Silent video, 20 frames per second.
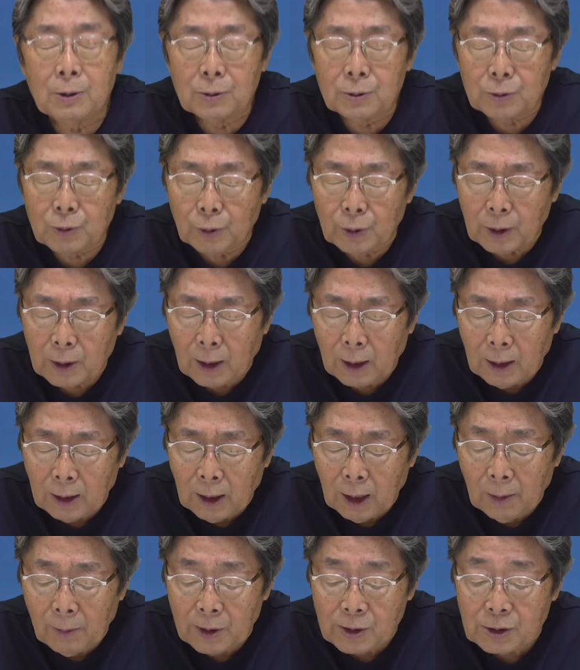それで考
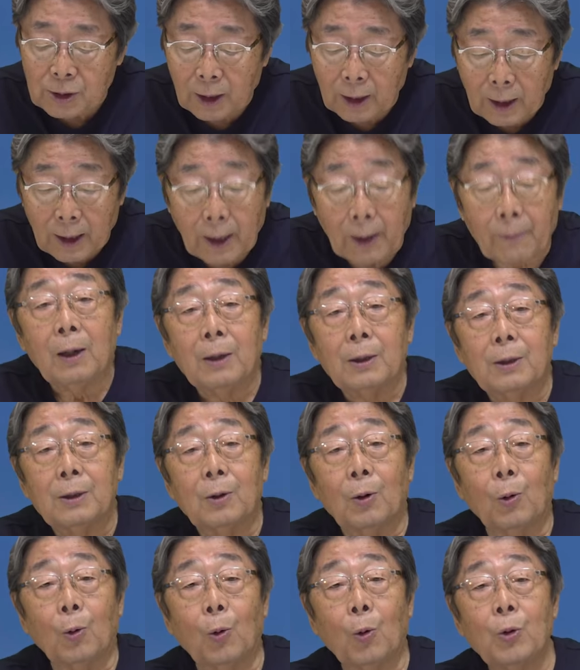えましたら、
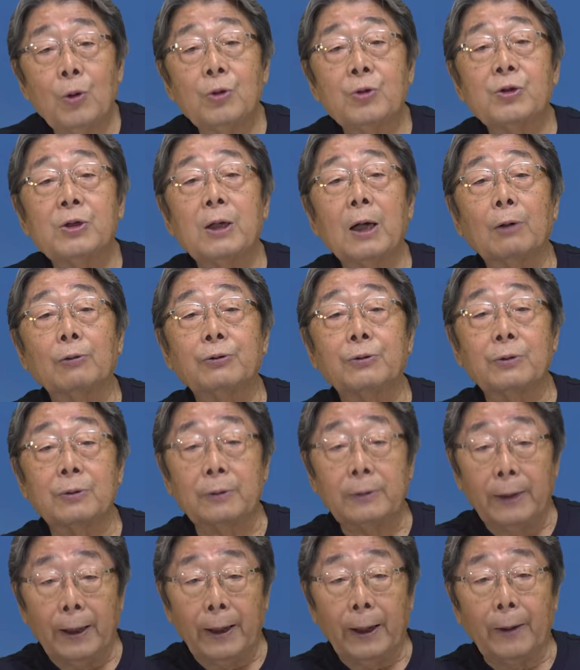大雪が降っ
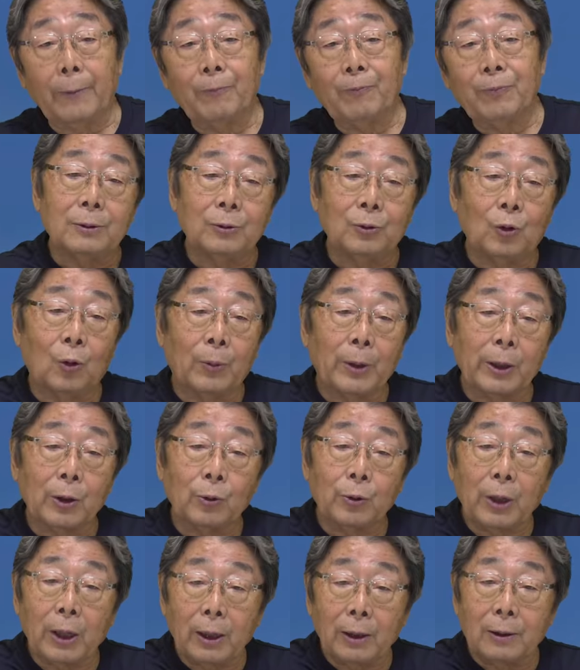て土間
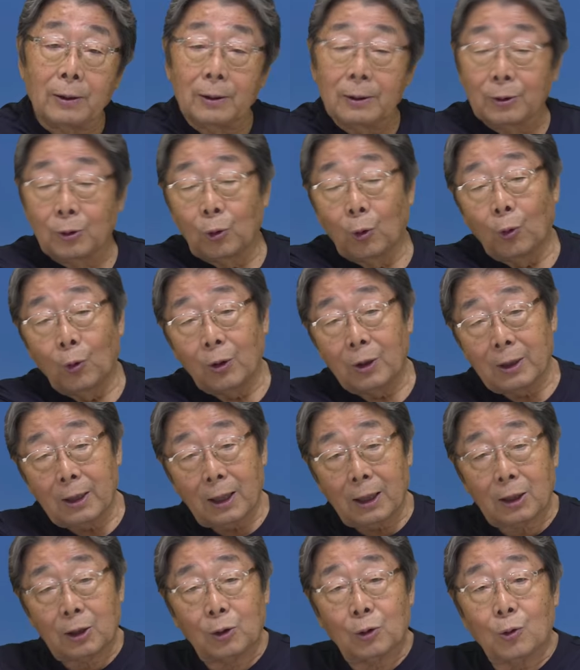のね戸を
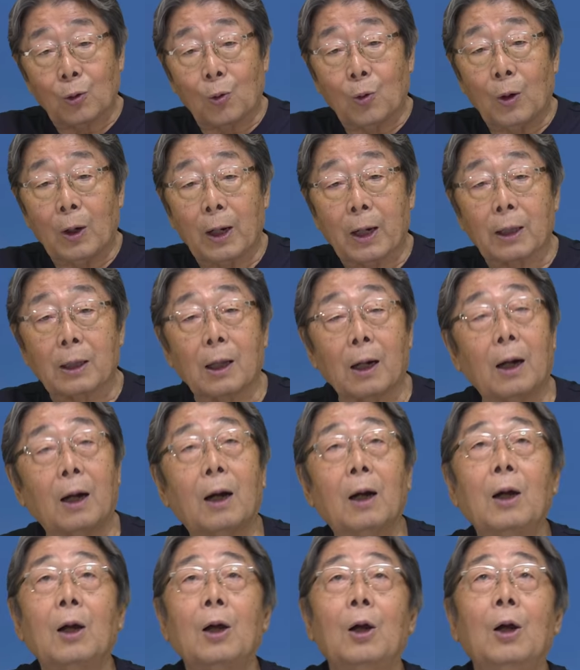ガッとこう開けた
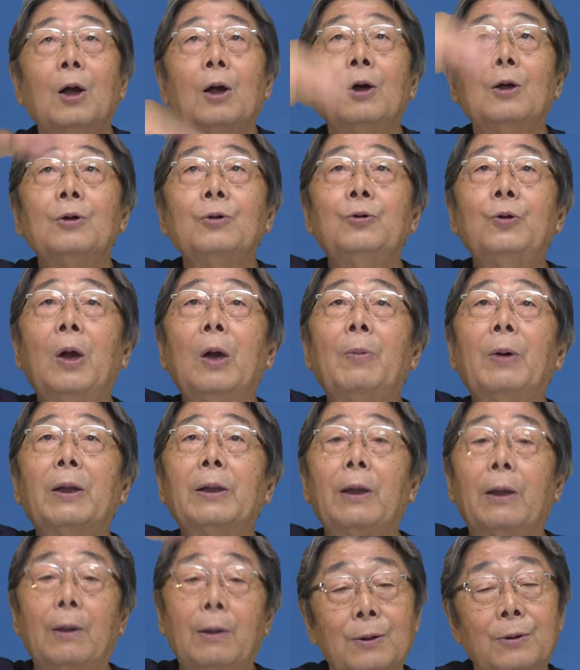ら、上ま
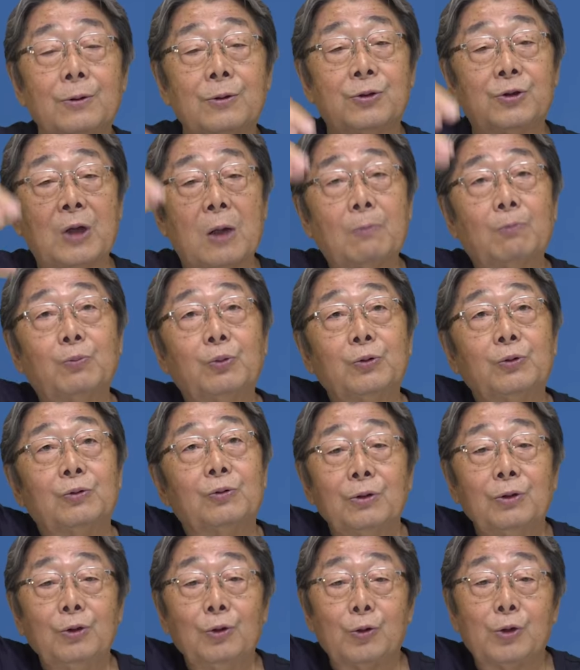で全部
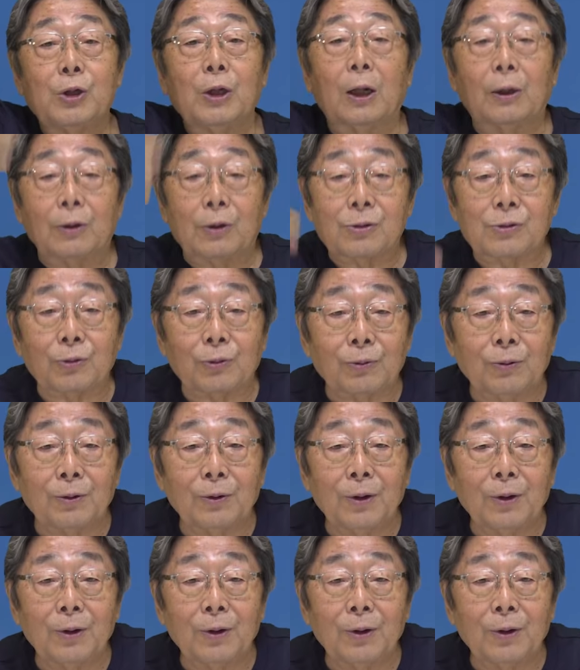雪なんですよ。